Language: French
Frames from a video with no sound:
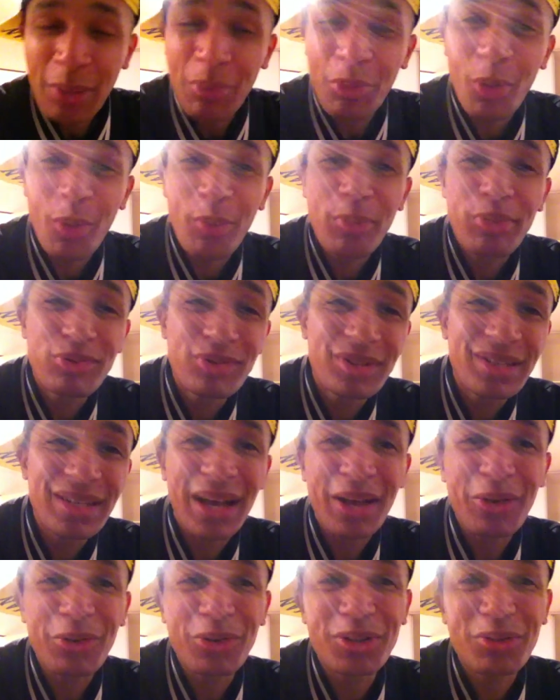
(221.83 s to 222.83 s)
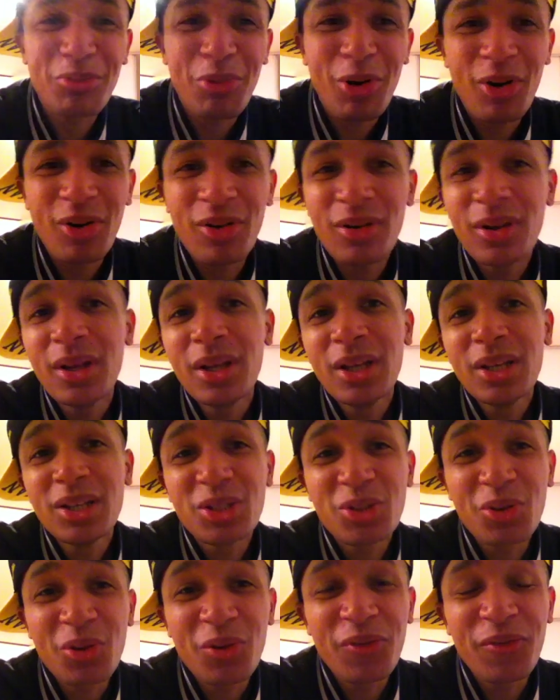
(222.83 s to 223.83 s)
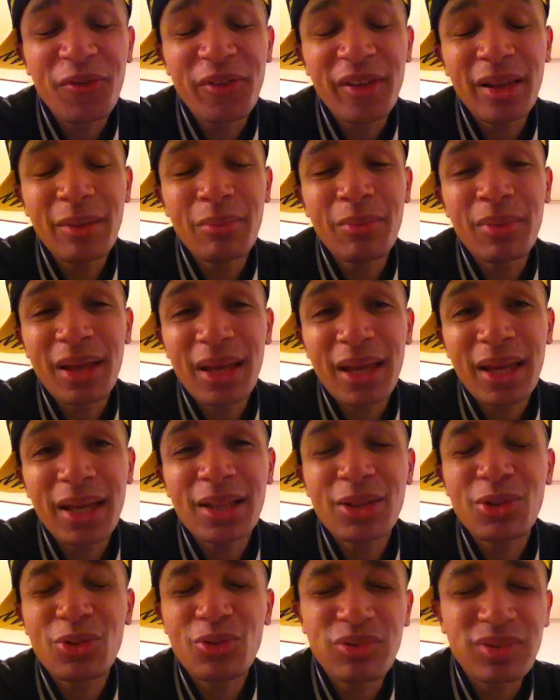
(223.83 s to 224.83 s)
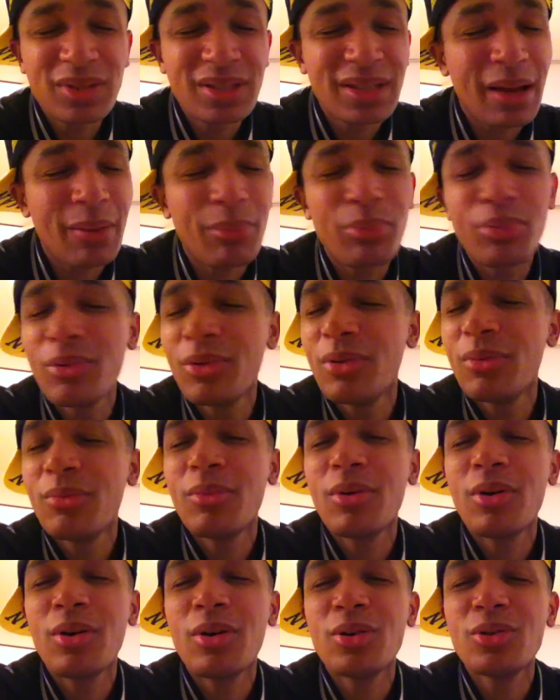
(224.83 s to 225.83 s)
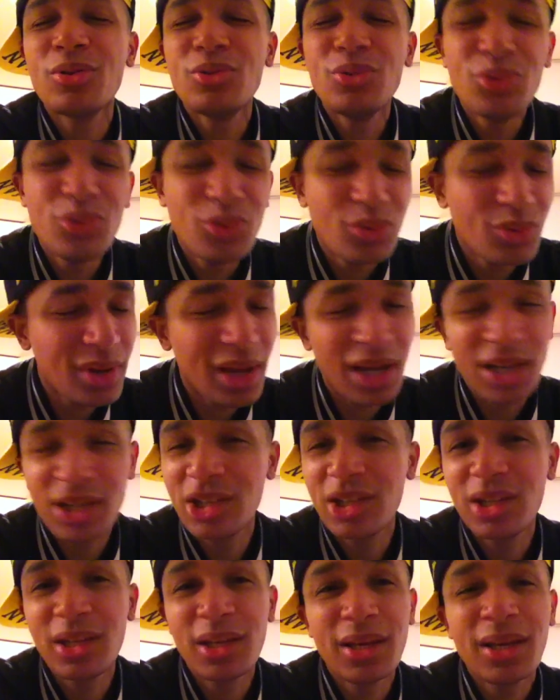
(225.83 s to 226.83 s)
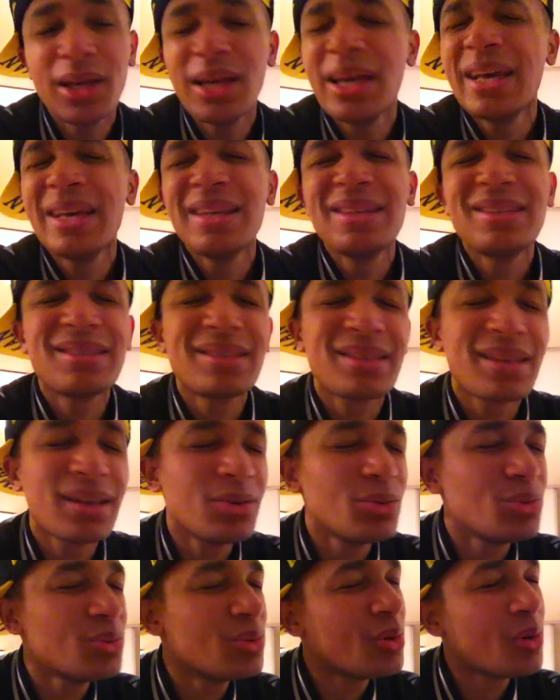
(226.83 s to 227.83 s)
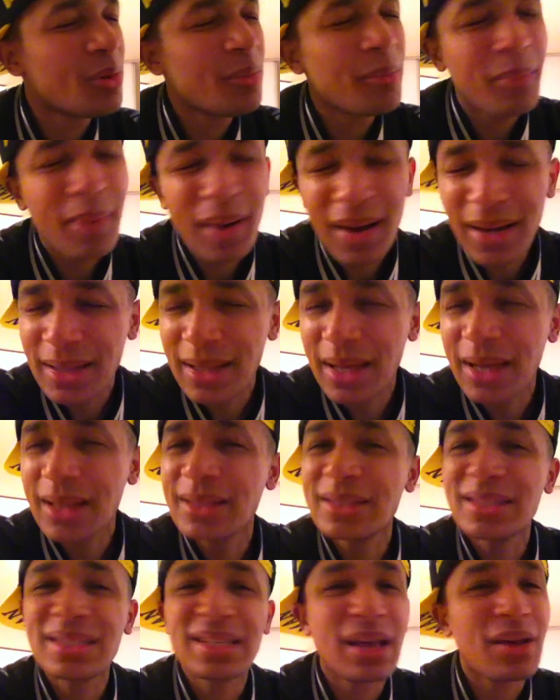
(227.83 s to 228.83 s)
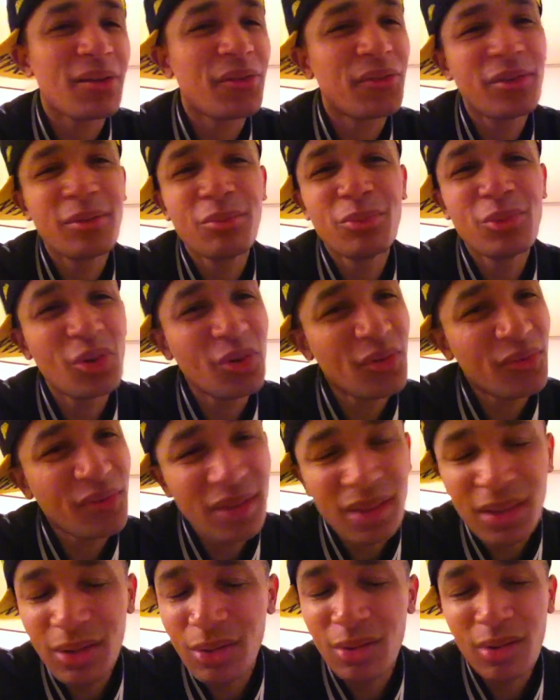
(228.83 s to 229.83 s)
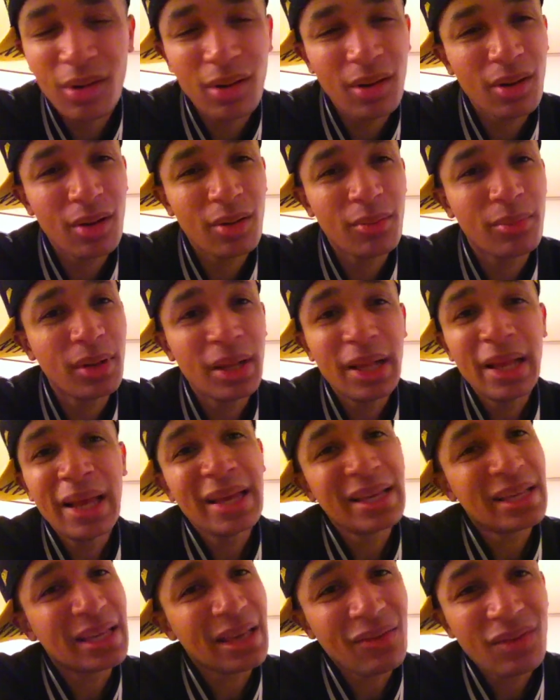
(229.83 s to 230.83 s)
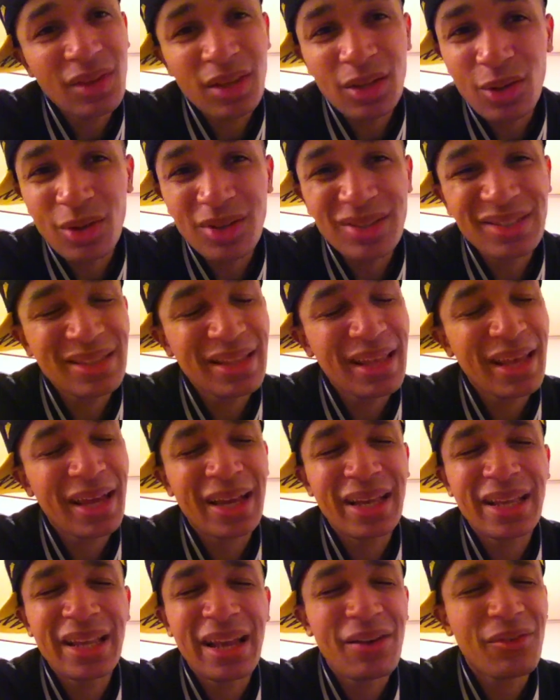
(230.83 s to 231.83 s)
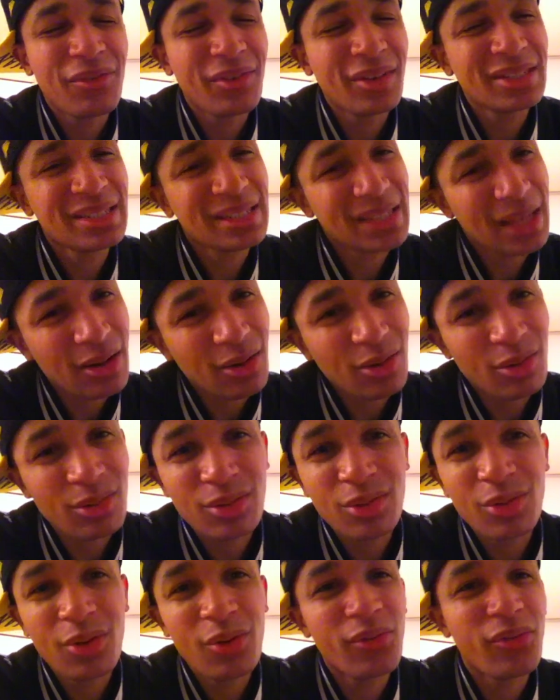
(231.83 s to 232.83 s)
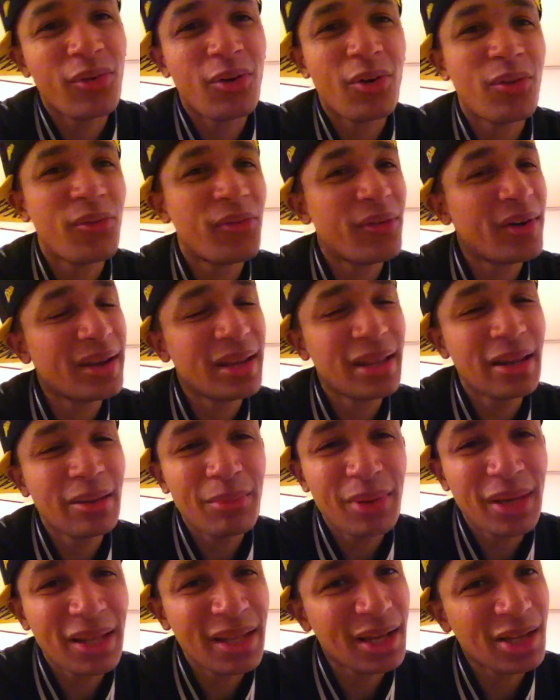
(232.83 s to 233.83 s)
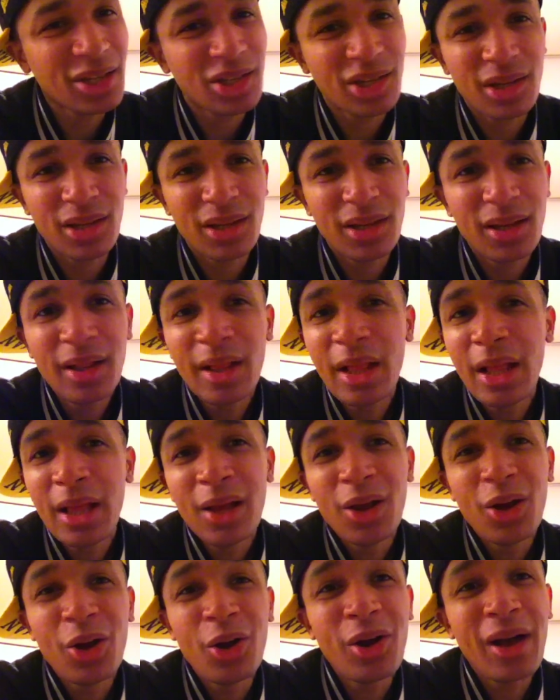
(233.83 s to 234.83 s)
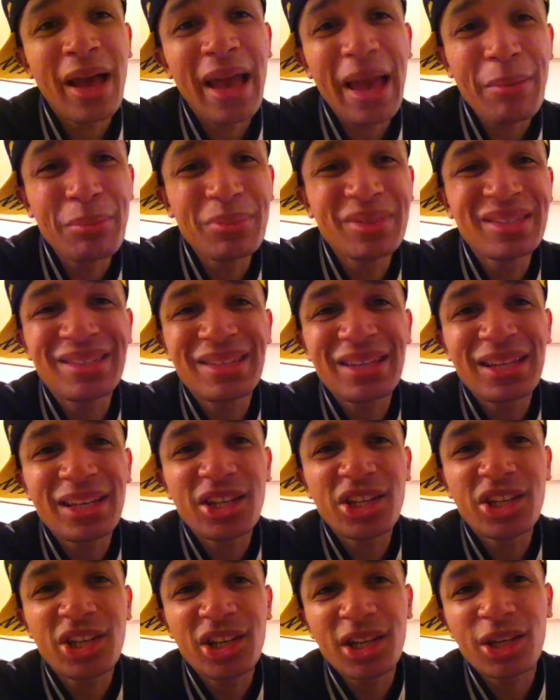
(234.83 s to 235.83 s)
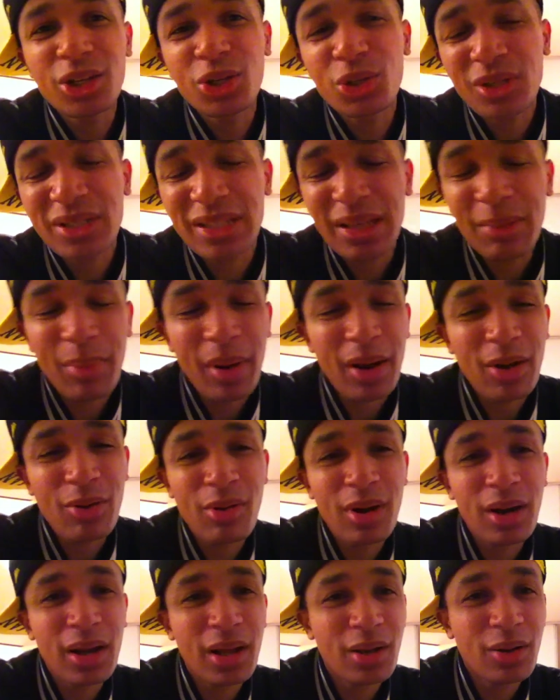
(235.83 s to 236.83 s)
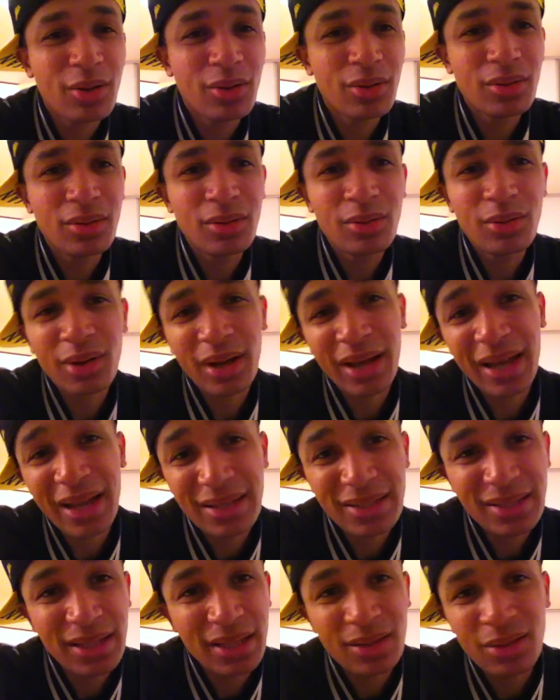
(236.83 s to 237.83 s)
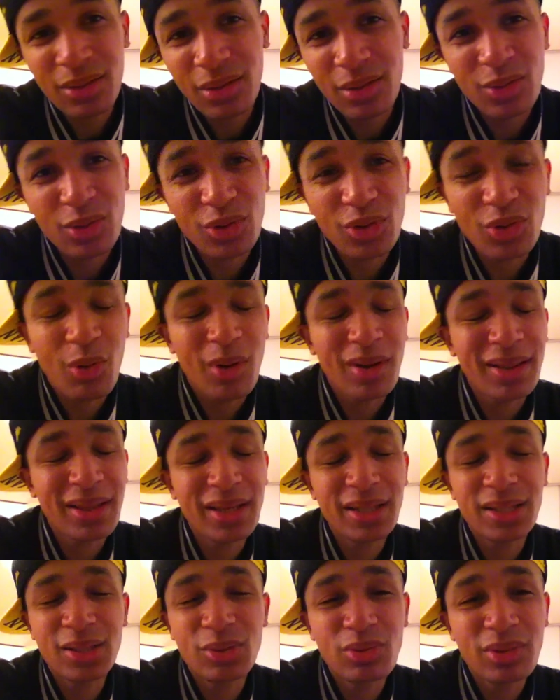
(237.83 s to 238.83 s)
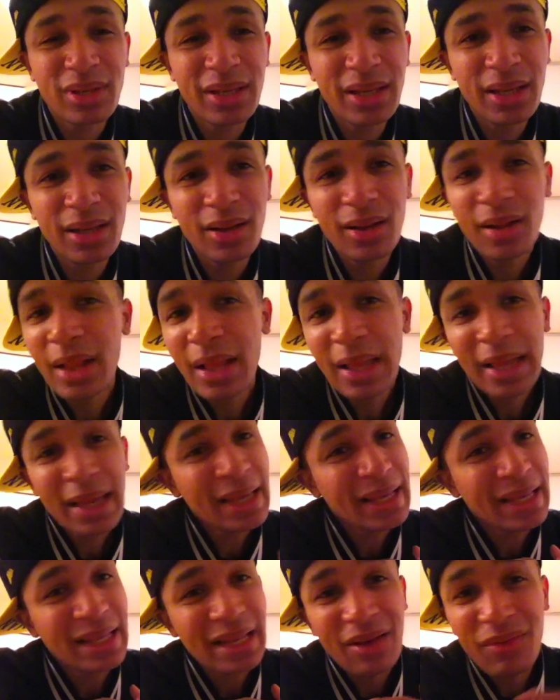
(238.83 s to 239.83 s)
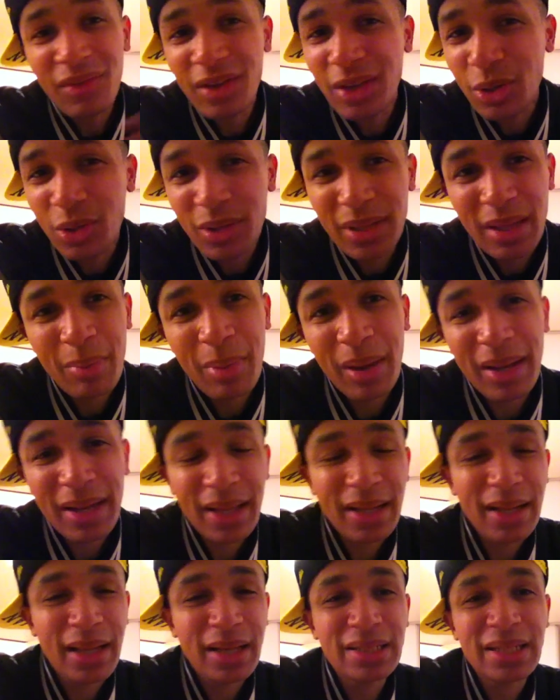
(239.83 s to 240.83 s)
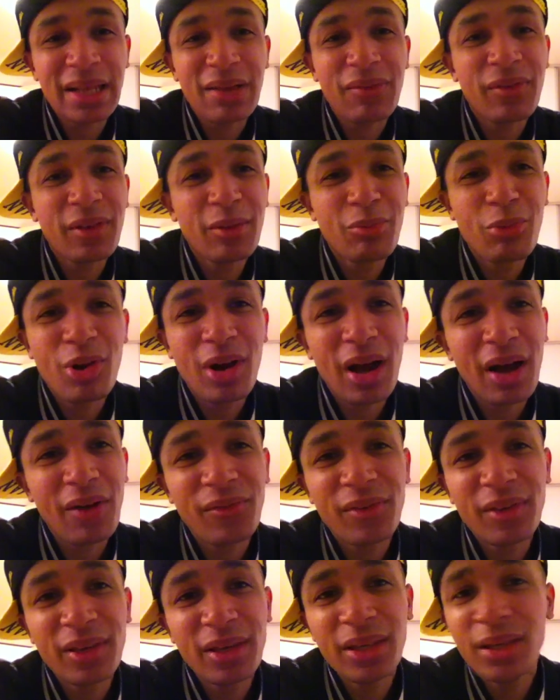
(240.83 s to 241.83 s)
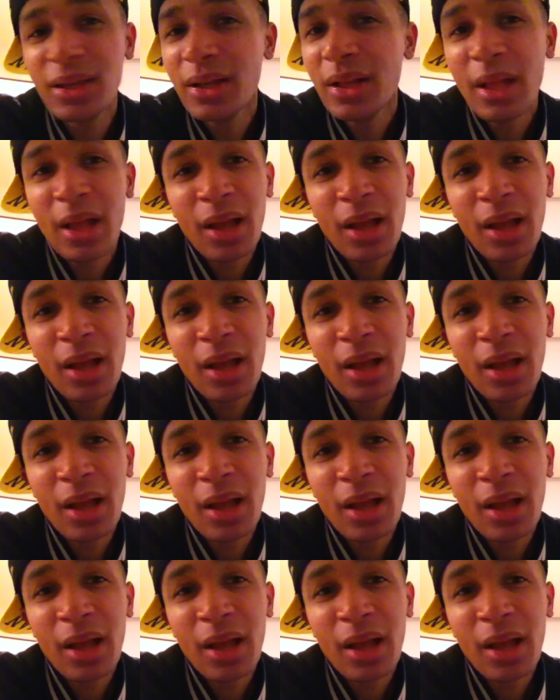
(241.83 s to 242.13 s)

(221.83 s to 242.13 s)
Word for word: Bon, plus sérieusement, ce film est tout simplement nul à chier. C'est une banane, c'est un film de vidéoclub. Kevin Costner, il avait 59 ans, fallait le ménager. Euh, MCG, je sais pas quoi, le, réalisateur de 3 Days to Kill, il avait que des bananes à sa filmographie.